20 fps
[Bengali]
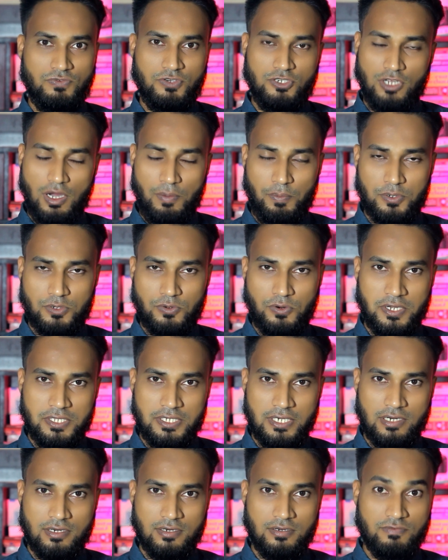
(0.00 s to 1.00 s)
ভিডিও আপলোড করে
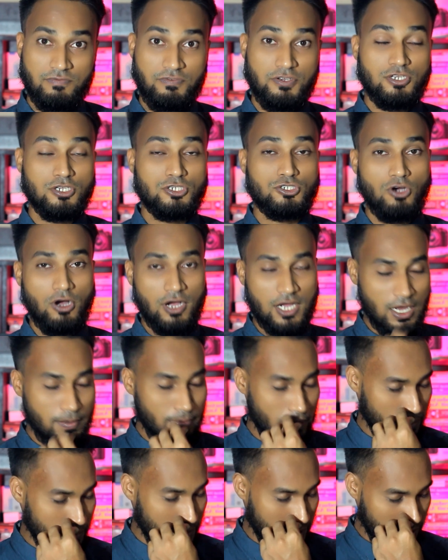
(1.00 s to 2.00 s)
যান ভিডিও সংখ্যা
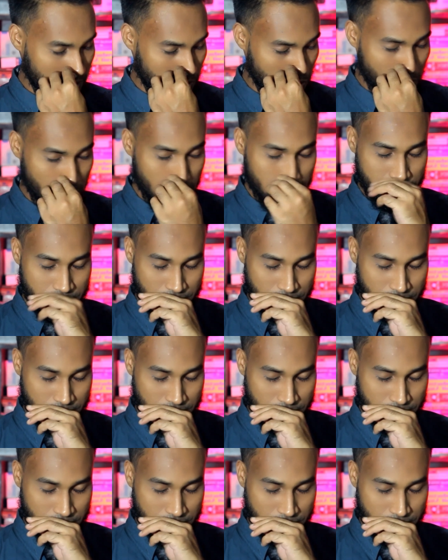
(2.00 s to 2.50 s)
বাড়বে কিন্তু